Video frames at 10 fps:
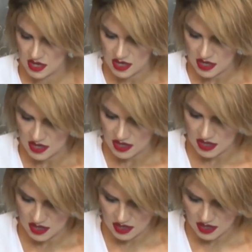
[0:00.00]
Biliyorum
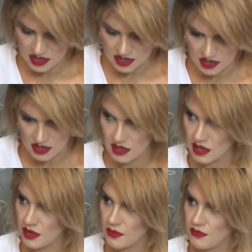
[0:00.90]
konuyu. Ee, Selçuk
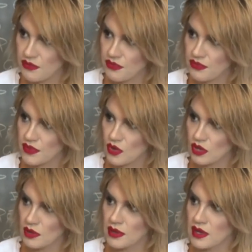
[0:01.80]
Aydemir'in
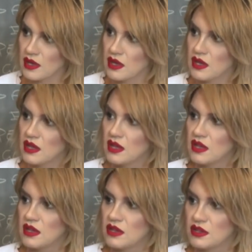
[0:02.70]
öyle mi? yazdığı bir
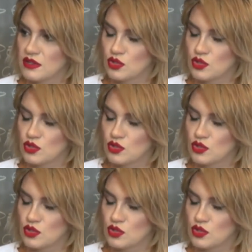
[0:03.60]
hikaye.